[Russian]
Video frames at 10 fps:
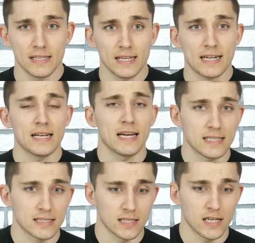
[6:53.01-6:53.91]

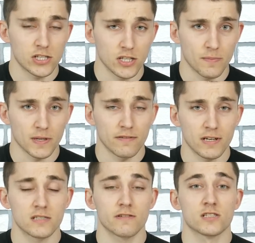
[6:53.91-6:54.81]
наконец-то начала
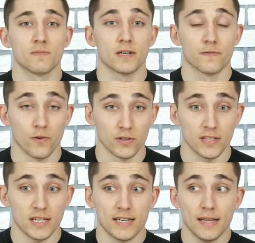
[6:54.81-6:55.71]
продавать свои смартфоны
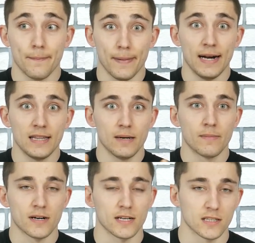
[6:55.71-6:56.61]
на глобальном
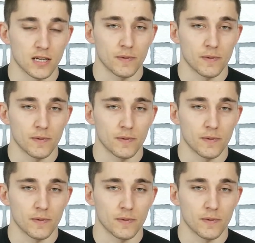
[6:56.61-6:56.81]
рынке,